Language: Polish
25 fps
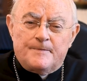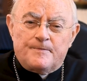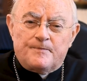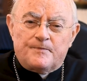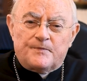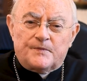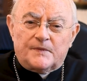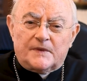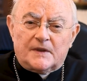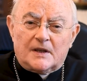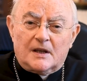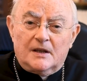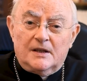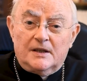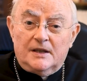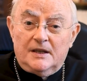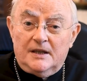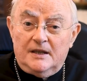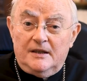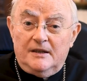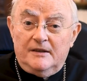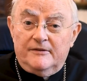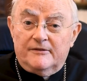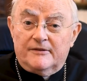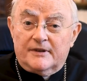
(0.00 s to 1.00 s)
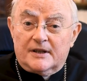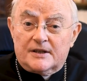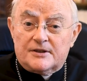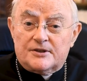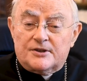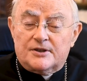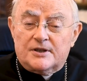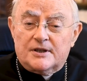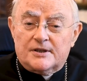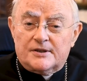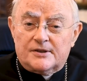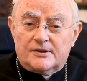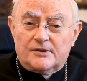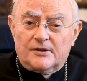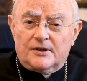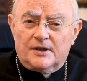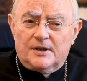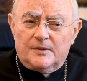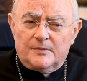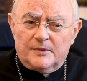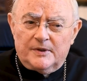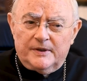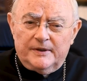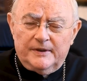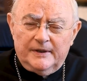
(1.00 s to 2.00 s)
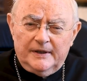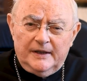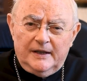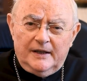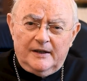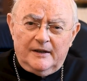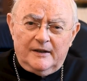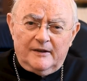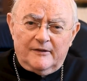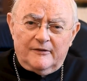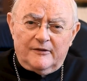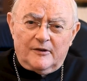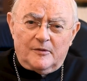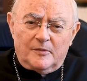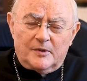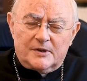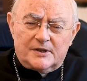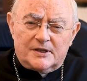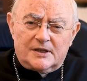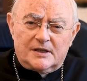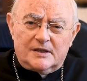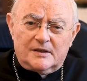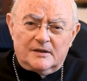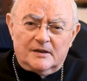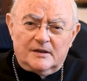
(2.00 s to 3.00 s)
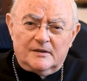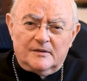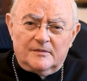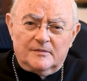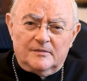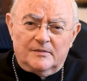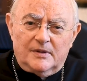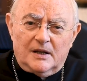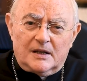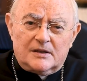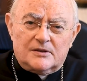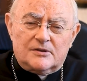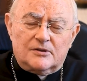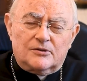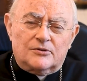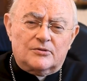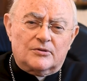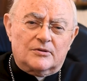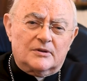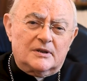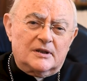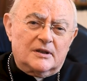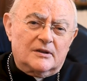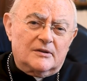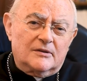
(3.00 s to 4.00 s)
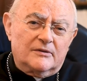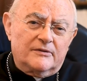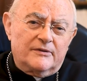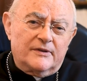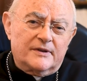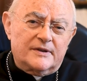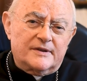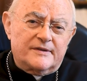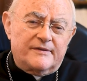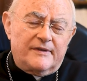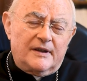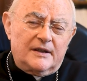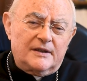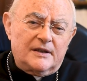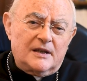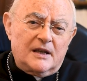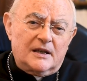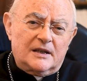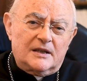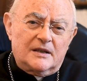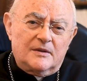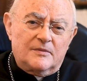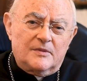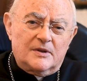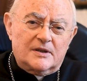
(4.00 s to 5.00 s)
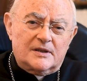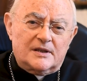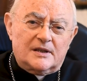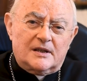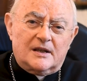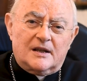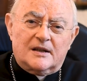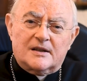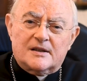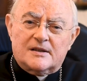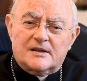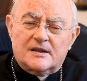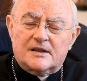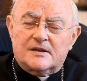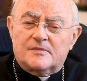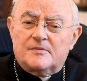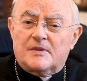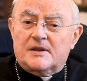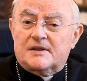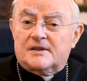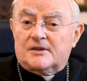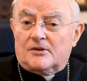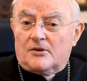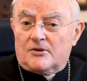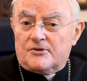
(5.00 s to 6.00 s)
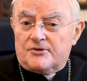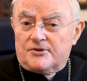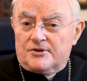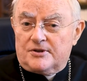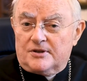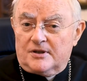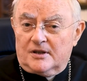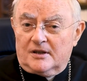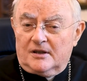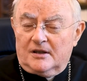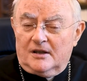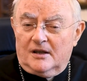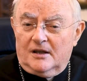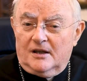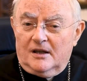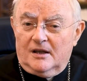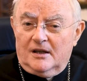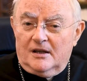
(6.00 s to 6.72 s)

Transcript: Mm, I wreszcie stoimy wobec bardzo trudnego wyzwania, jakim jest kryzys męskości.